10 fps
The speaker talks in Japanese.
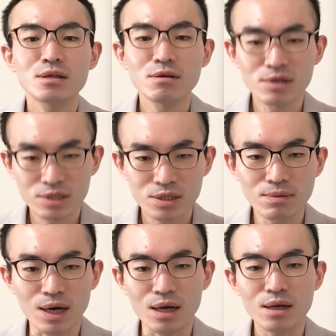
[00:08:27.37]
では
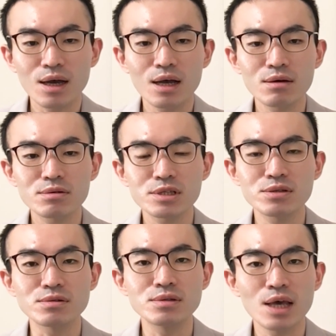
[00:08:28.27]
次は看護師
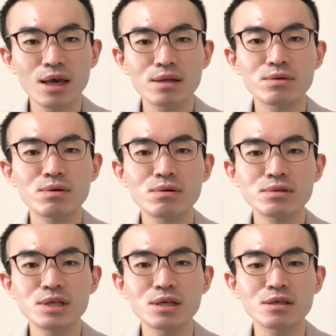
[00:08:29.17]
の腕の
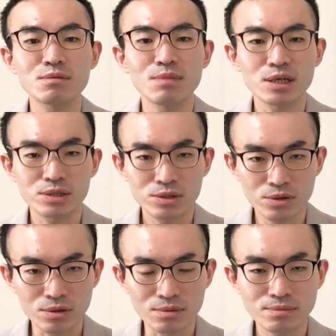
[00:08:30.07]
方に行きま
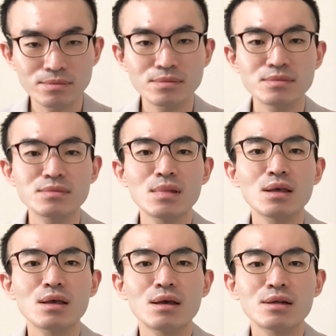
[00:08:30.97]
しょう。
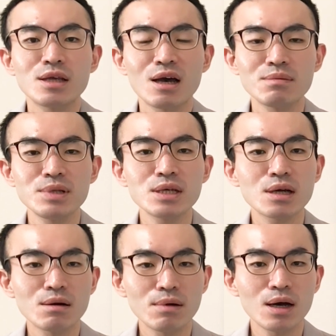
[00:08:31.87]
リハビリ
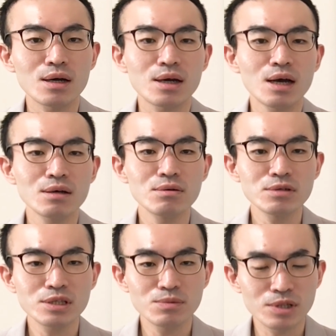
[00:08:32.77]
科は看
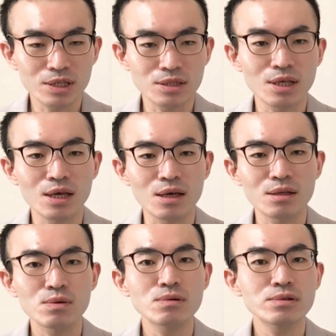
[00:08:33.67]
護師もです
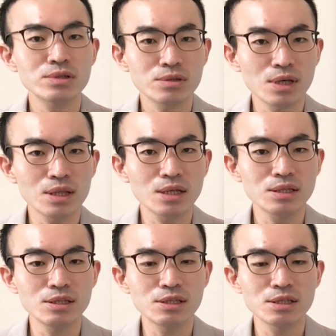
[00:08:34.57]
ね、特殊な立
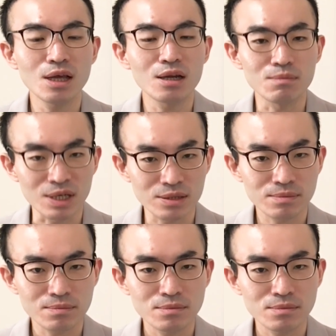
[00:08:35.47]
ち位置にあります。